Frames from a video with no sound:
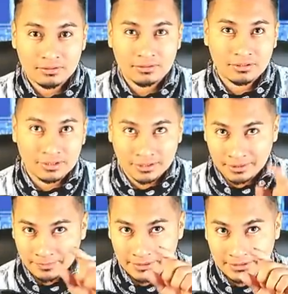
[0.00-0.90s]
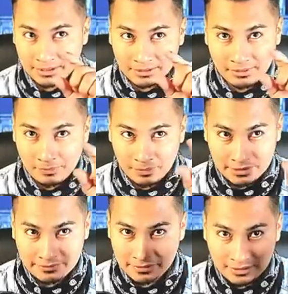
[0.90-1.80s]
Y de repente le va a
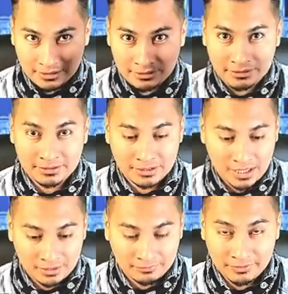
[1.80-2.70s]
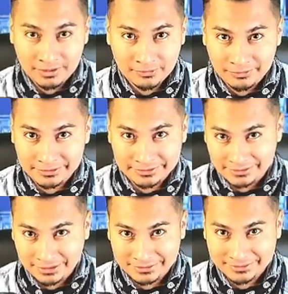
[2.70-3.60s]
aparecer ahí Alfredo
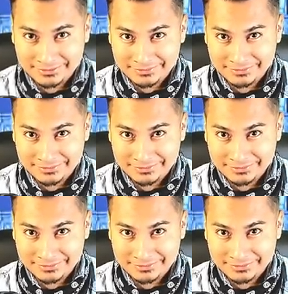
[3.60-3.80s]
Cristiane.